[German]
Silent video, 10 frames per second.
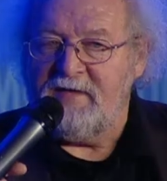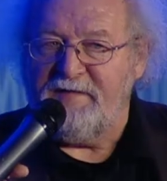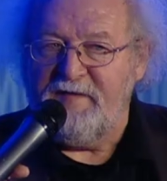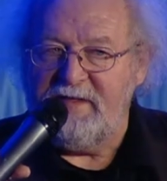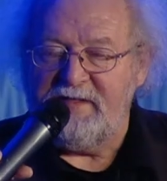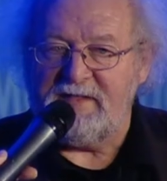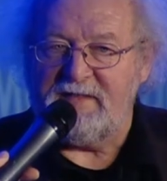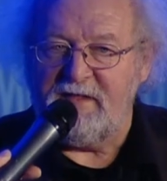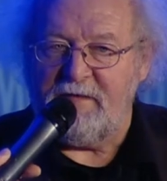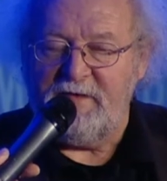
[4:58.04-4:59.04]
ich finde,
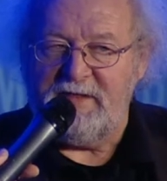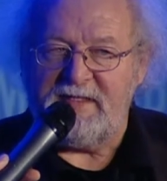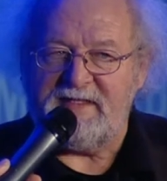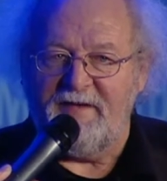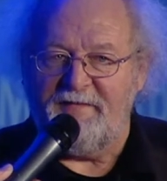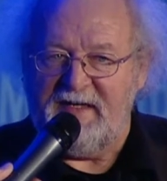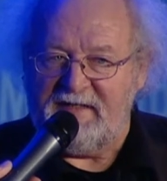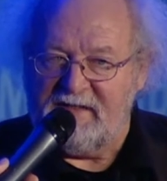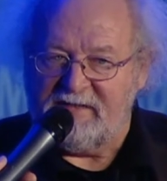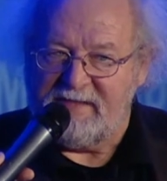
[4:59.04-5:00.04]
das, ich finde das sehr
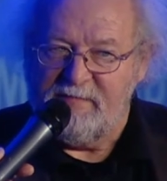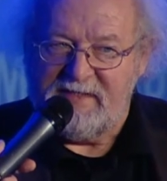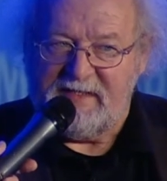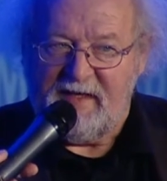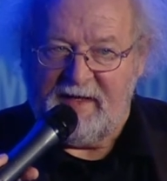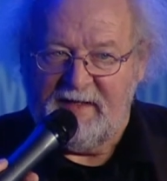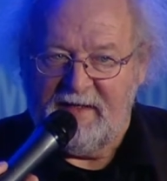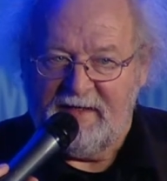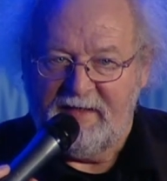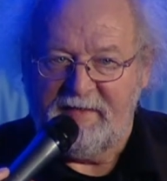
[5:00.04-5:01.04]
wichtig, dass man sich daran
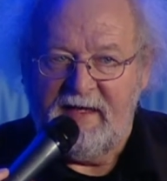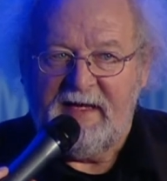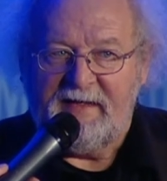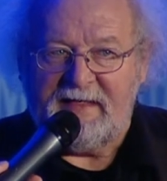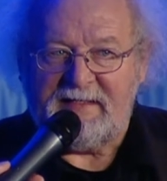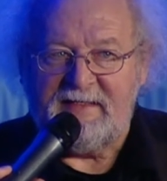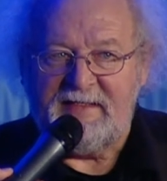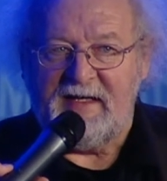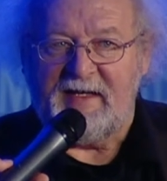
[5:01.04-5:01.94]
erinnert, dass diese